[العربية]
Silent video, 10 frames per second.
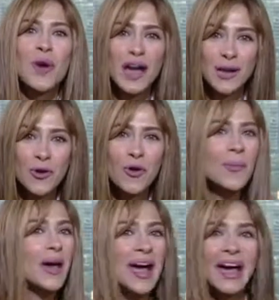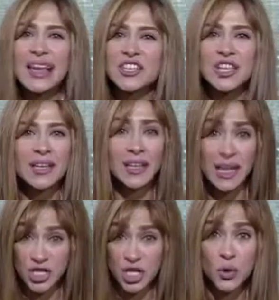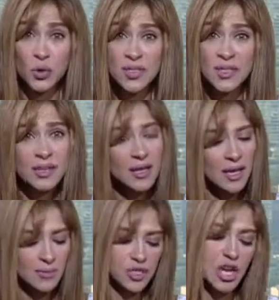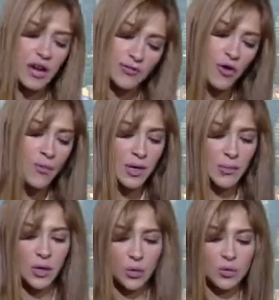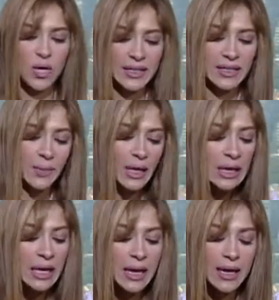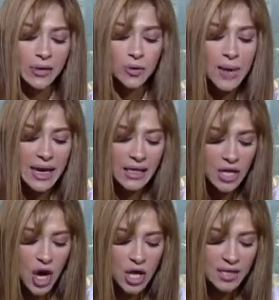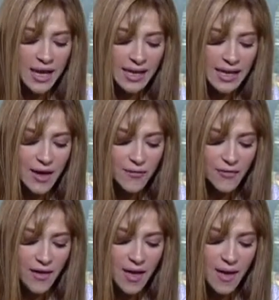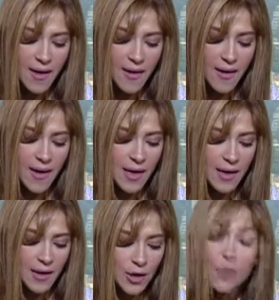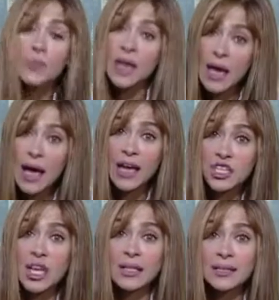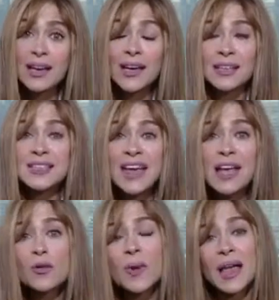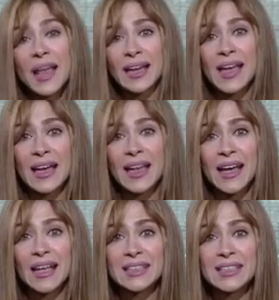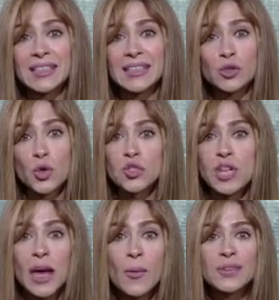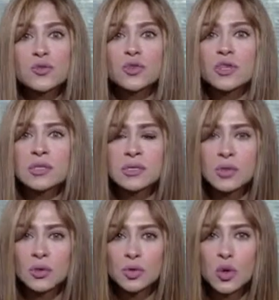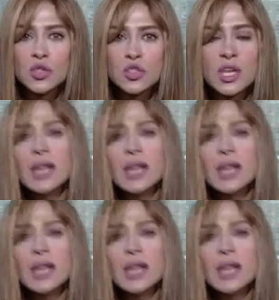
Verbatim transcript: واهلهم علشان ايه عشان كرسي مش عارف هما يبقى يردوا علينا بقى هيكون معانا النهارده الحقيقه في آه، يومنا عشان نساله بقى الحقيقه عن حاجات كتير جدا تخص الحوادث وتخص تخص